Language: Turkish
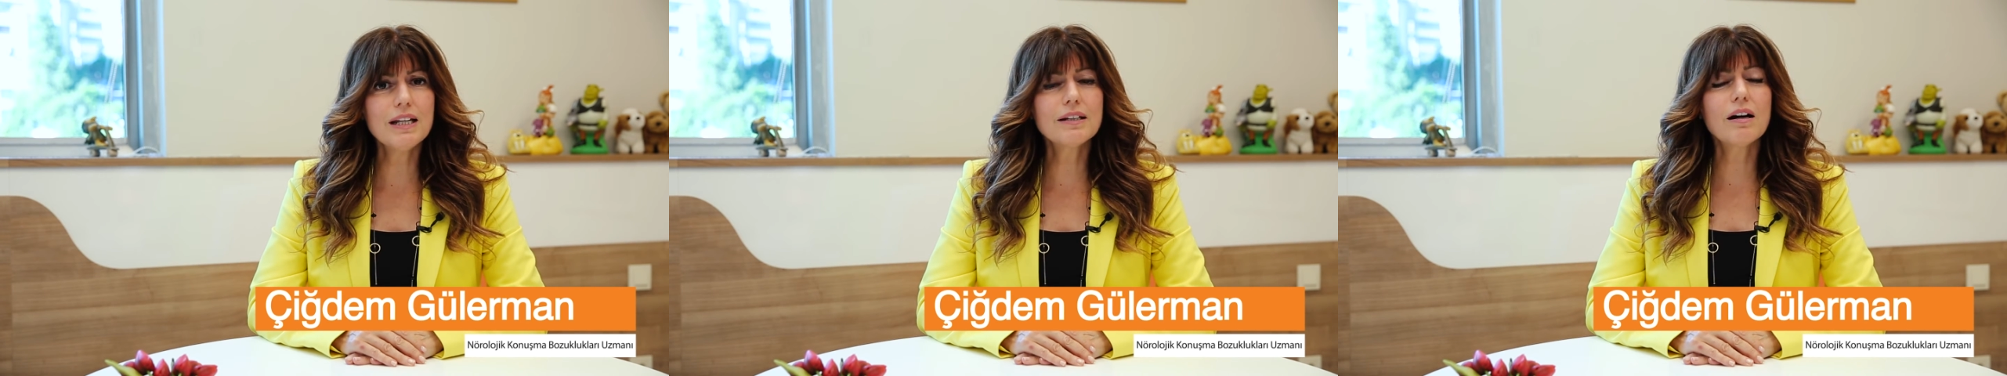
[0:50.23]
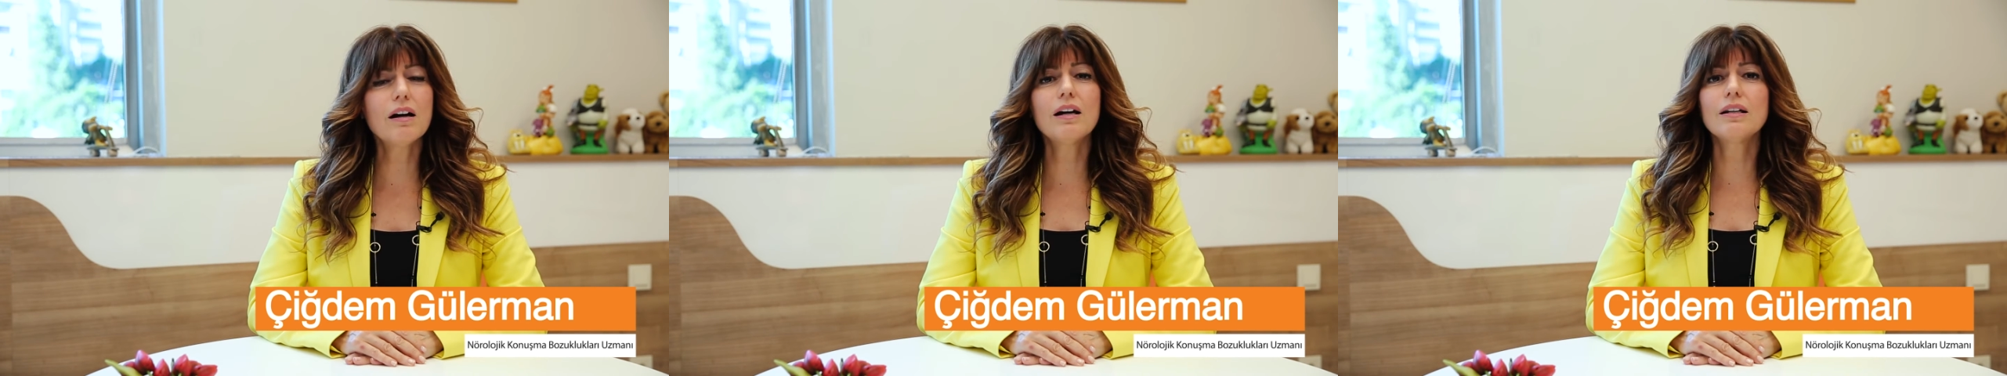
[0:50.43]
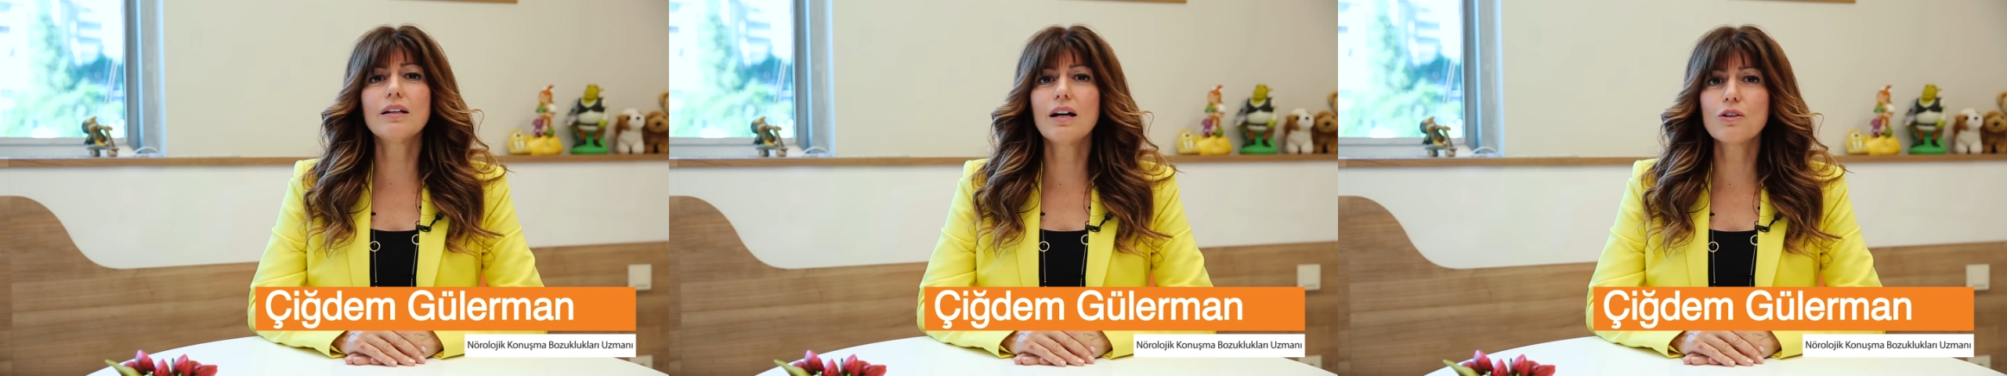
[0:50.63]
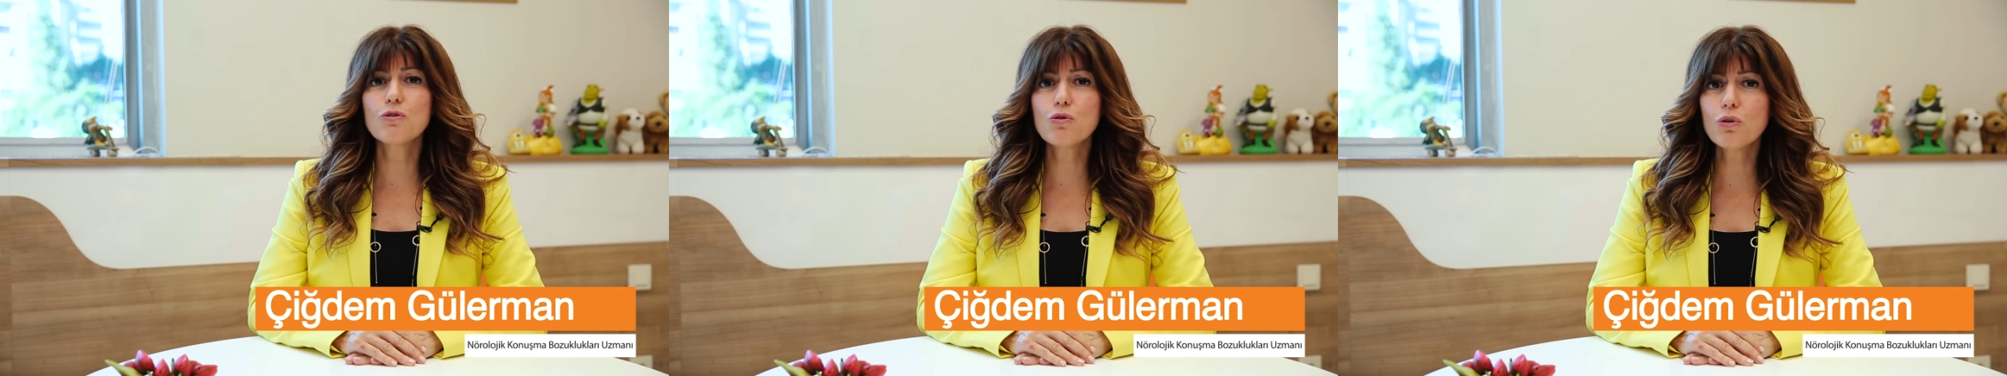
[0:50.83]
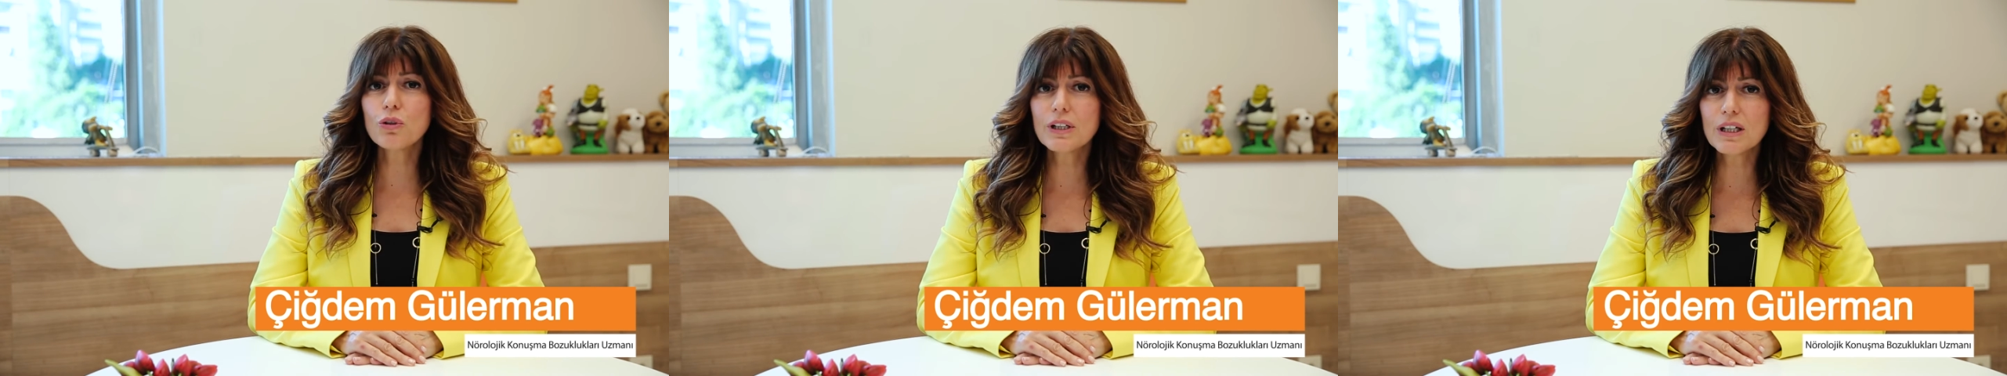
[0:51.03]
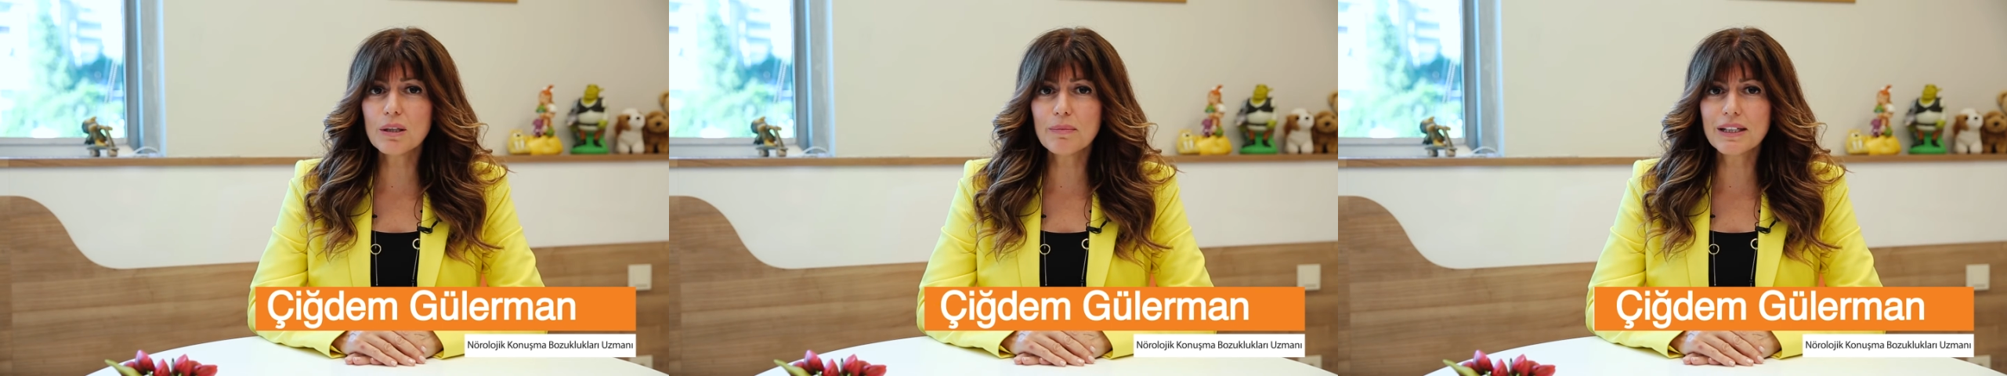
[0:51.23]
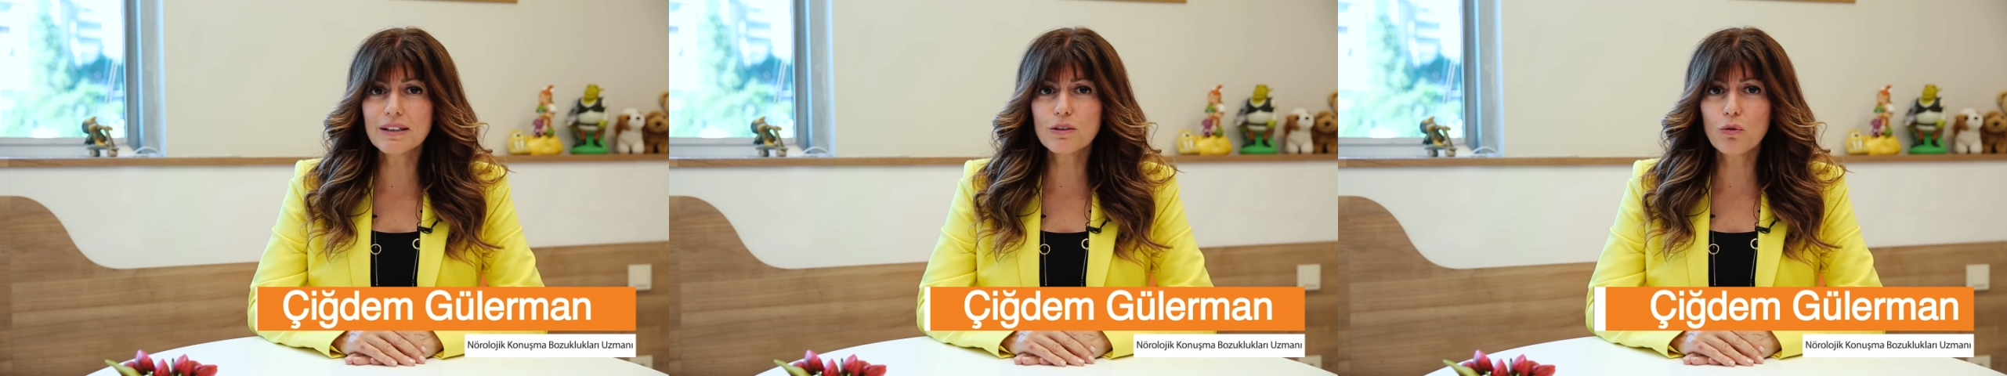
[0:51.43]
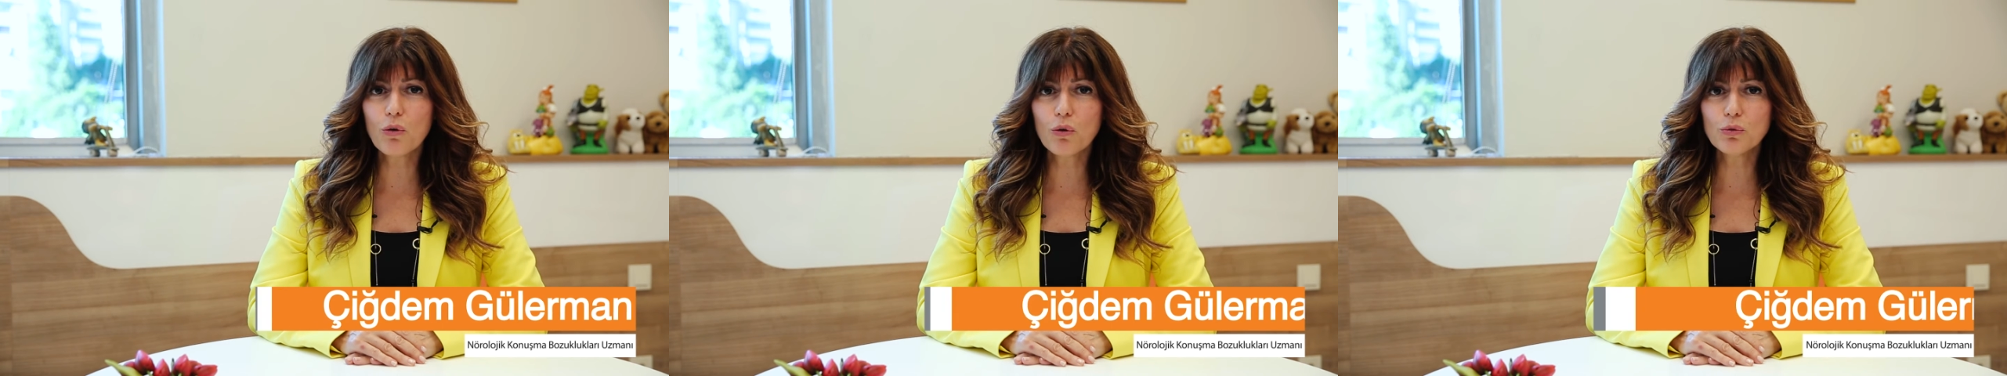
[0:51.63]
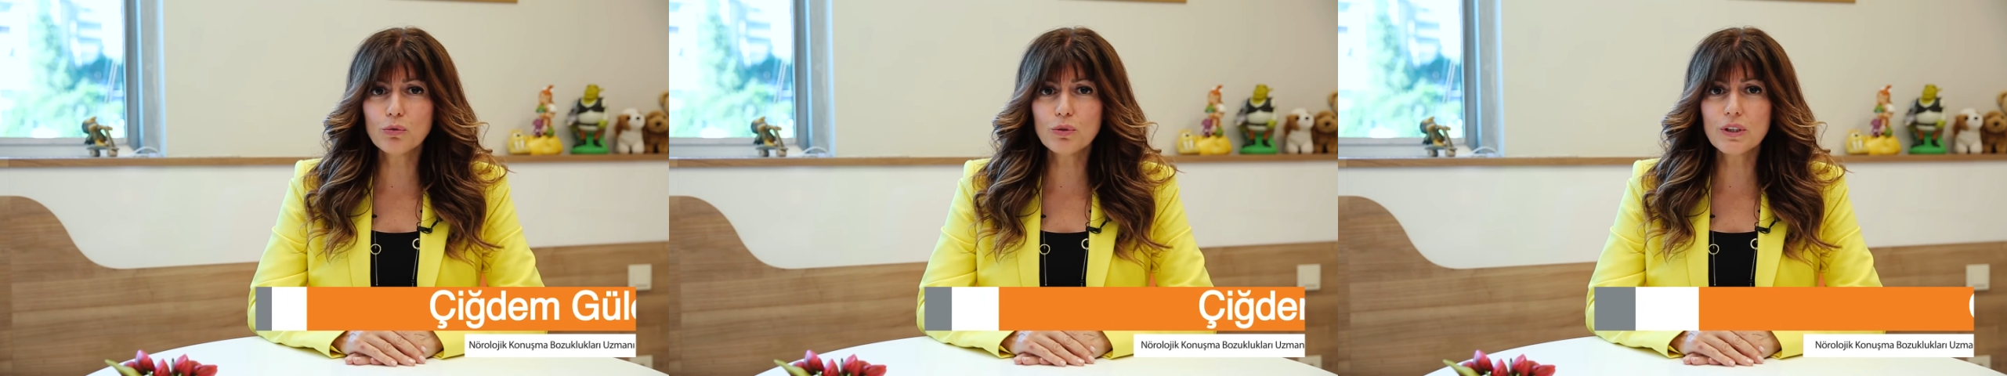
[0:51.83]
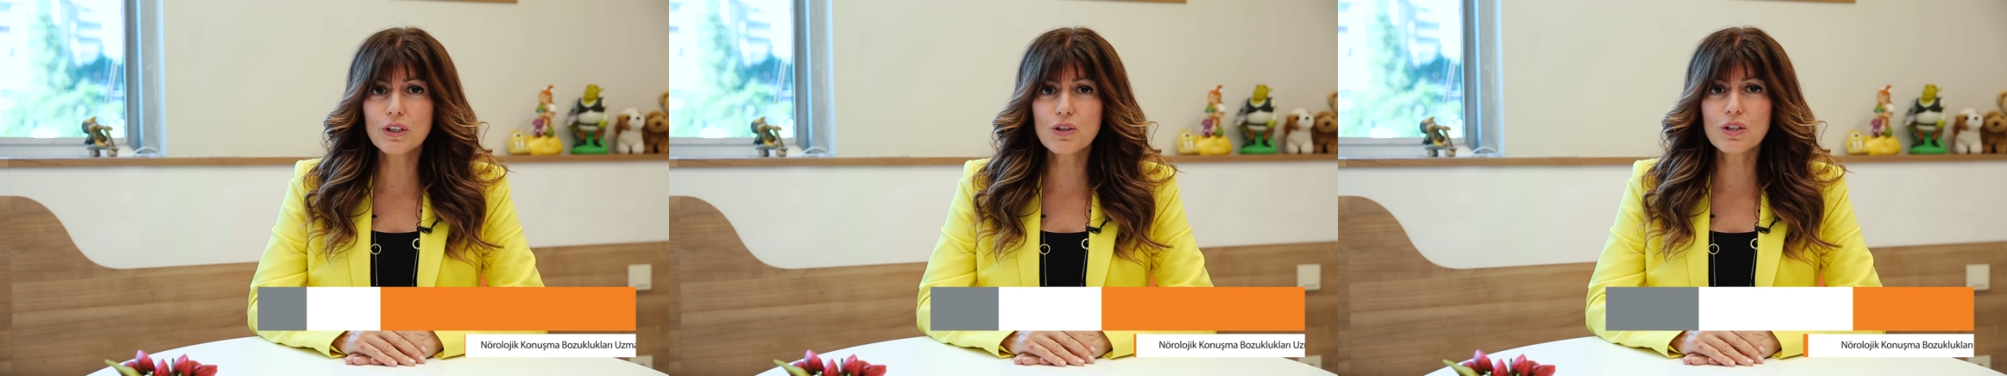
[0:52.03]
ilk aylar çok kıymetli
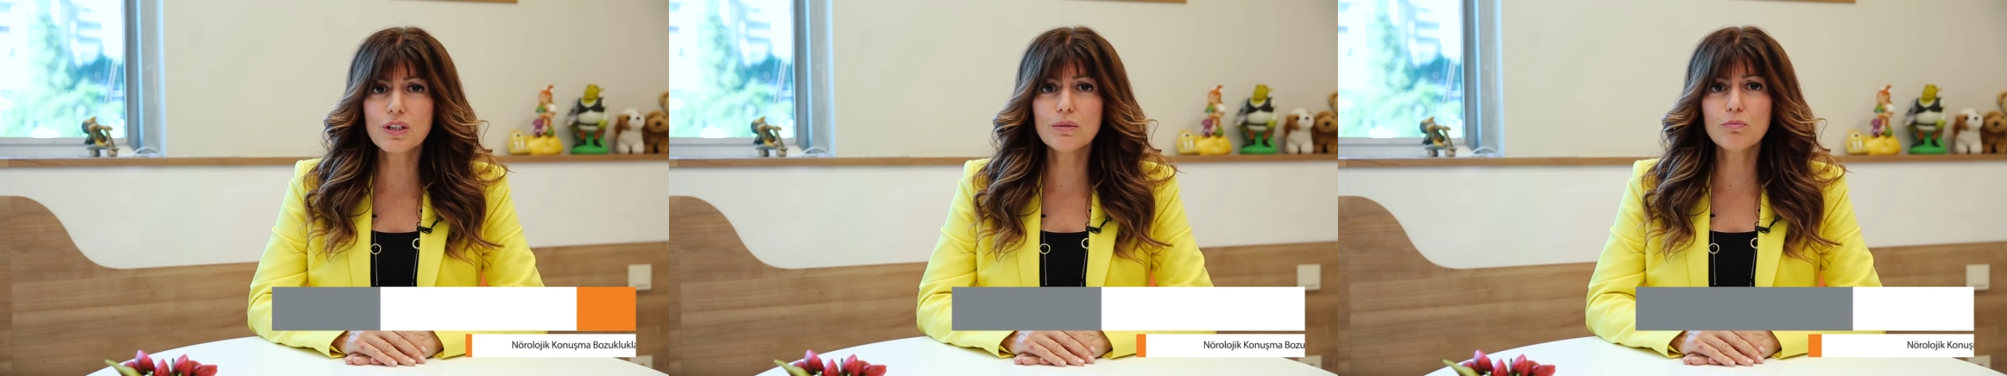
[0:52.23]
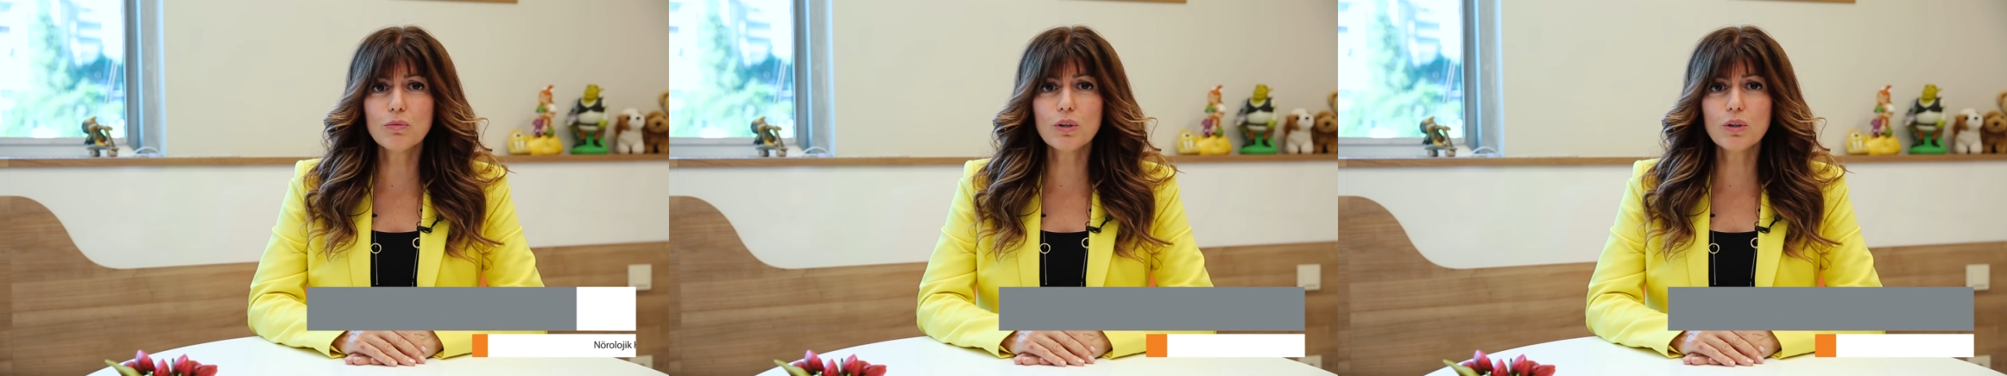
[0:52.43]
olduğu için